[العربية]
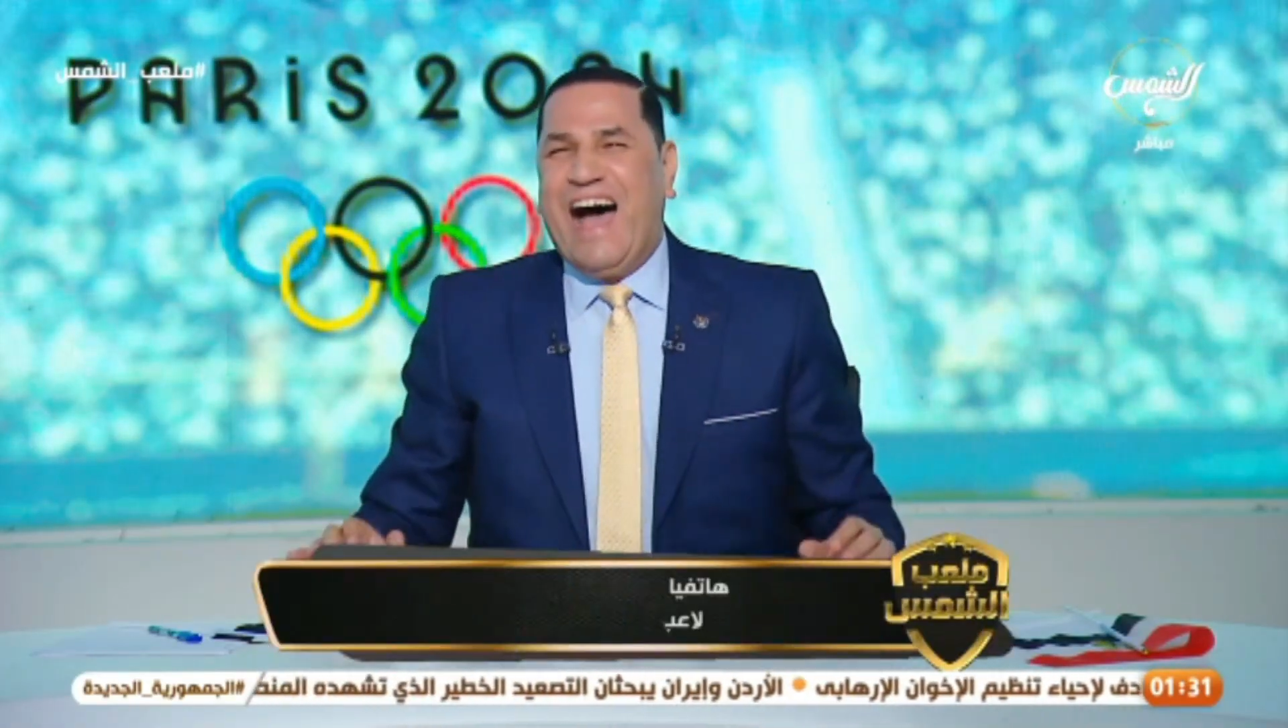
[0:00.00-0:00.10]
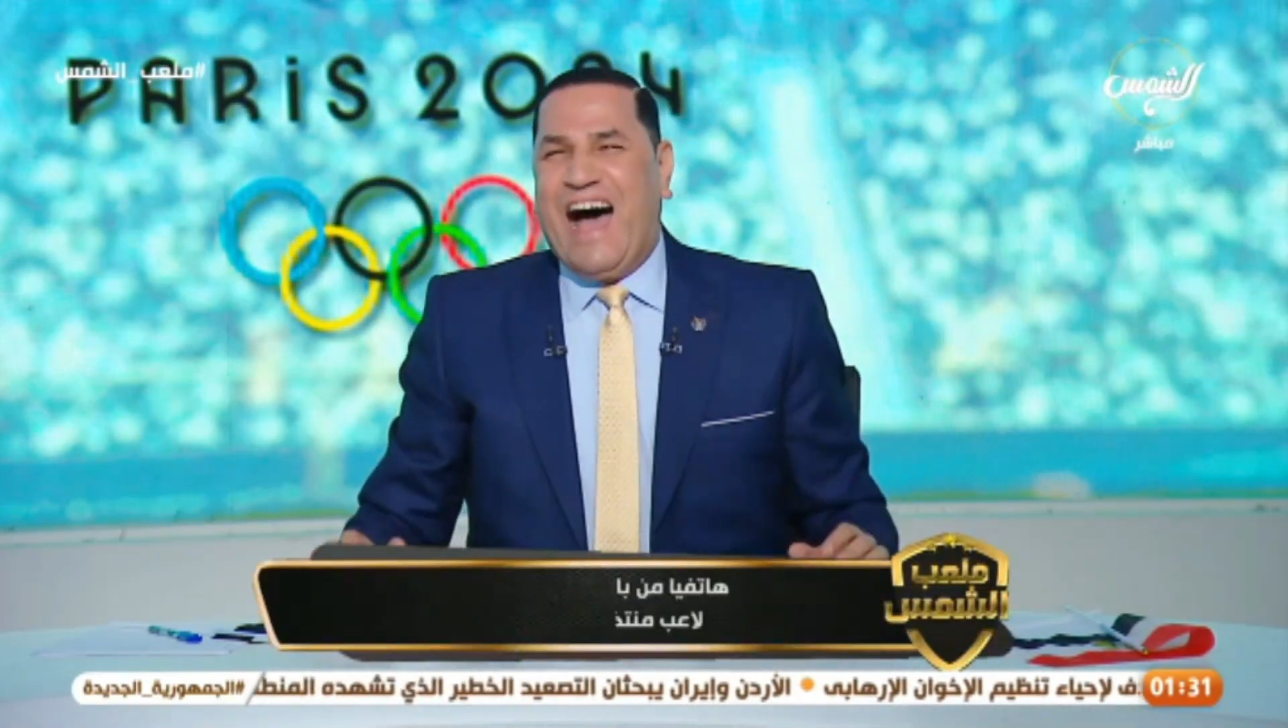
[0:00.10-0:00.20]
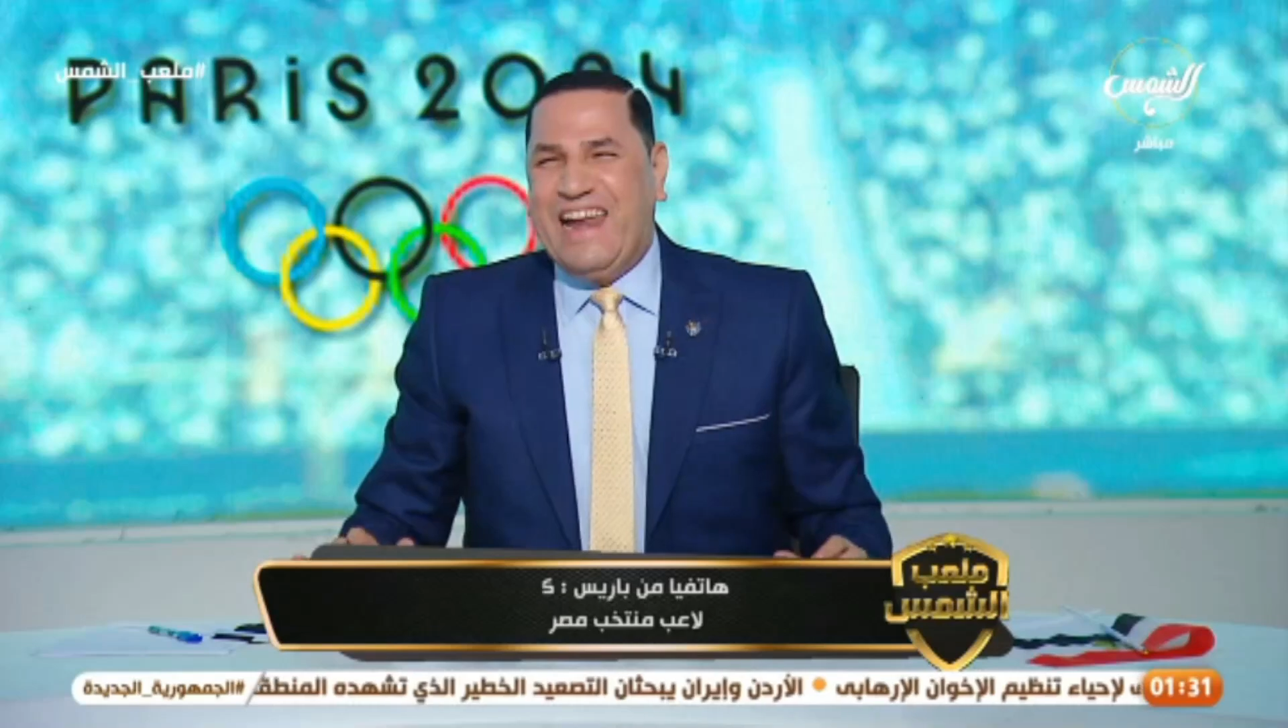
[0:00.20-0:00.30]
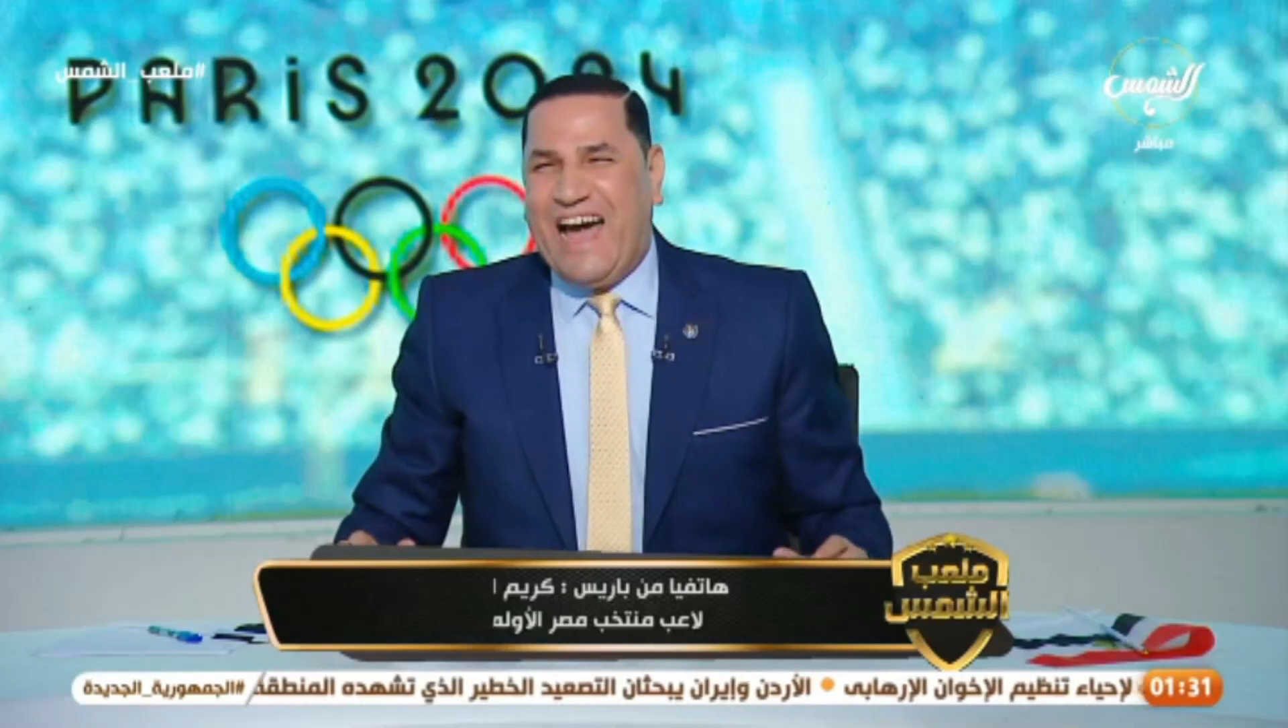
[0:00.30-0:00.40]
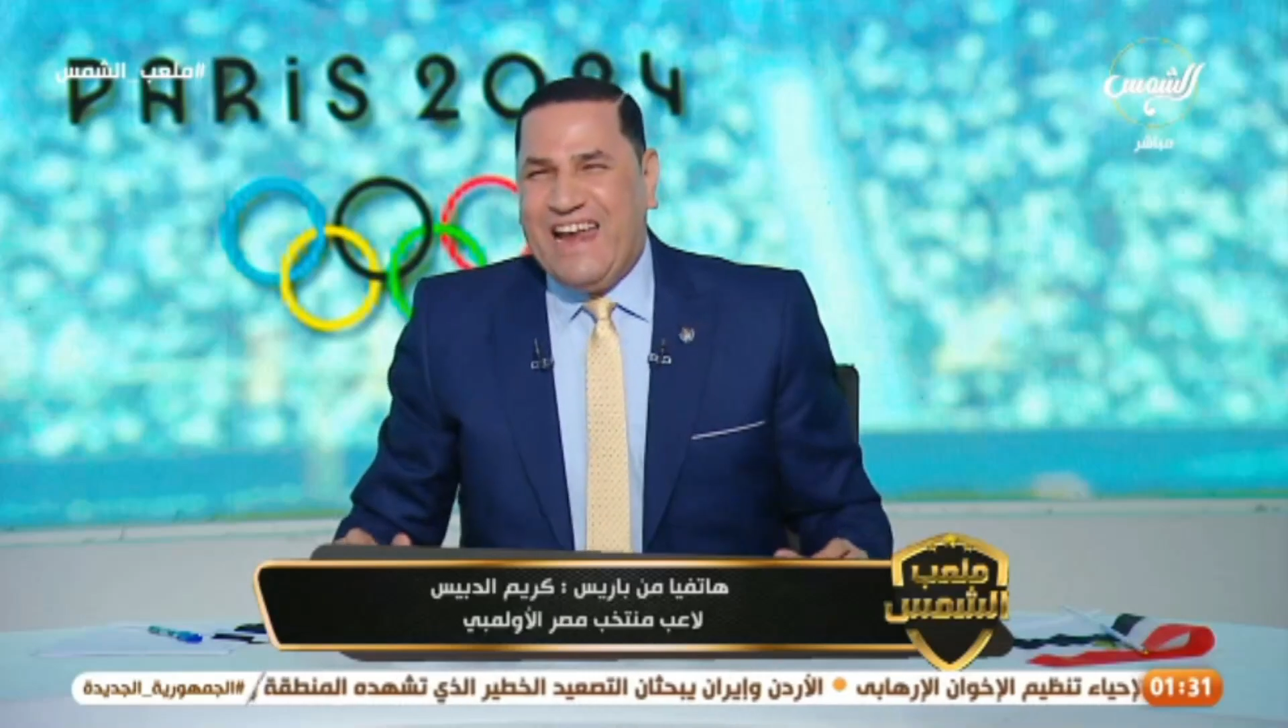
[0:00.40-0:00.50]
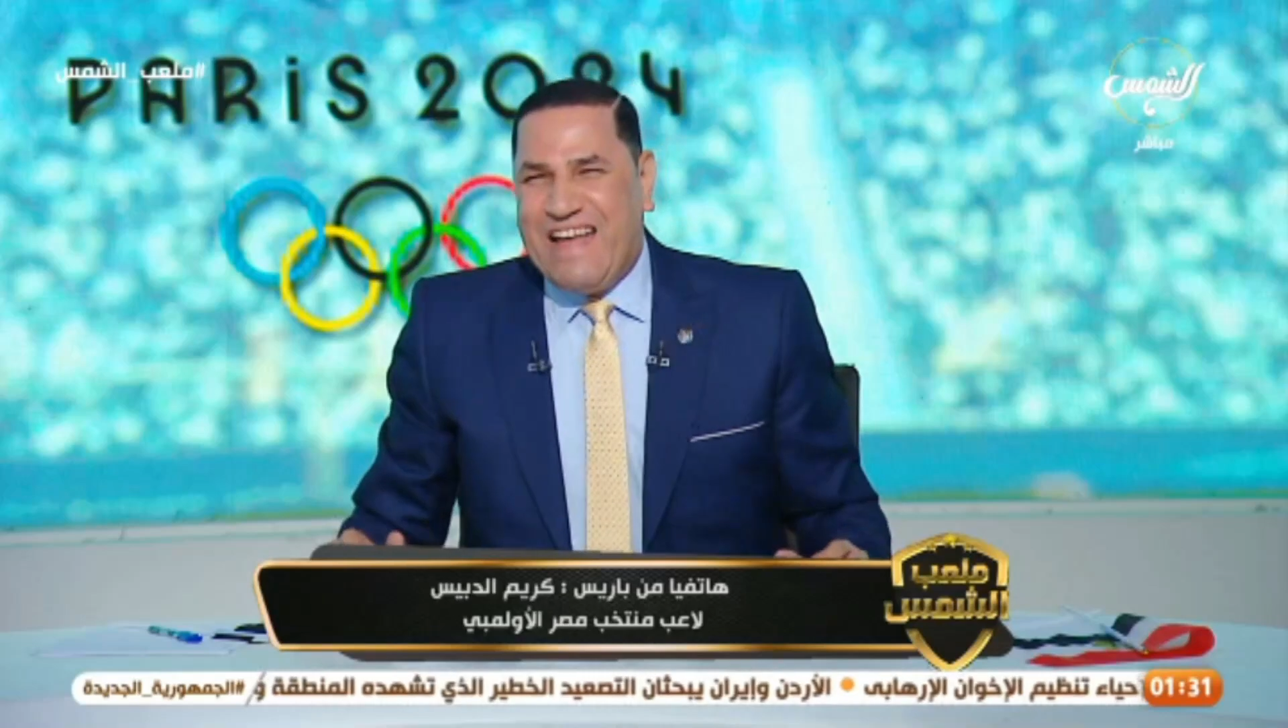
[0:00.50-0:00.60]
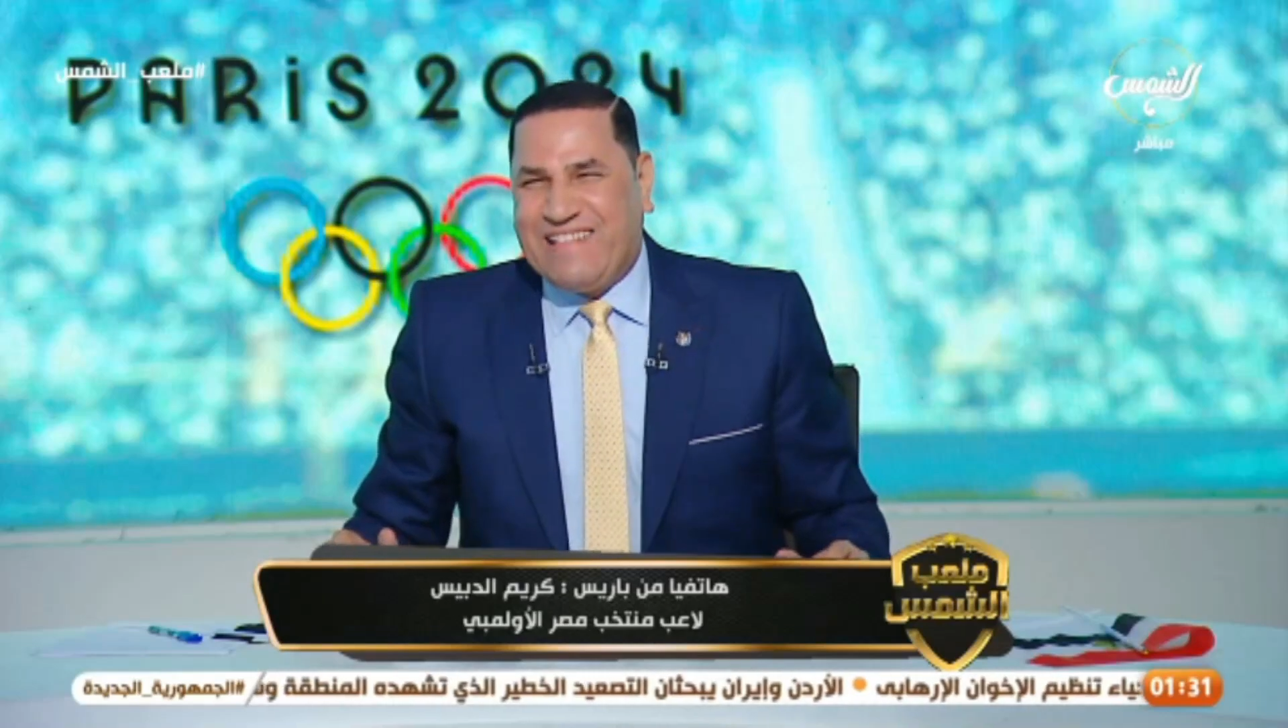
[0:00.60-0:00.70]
انا انا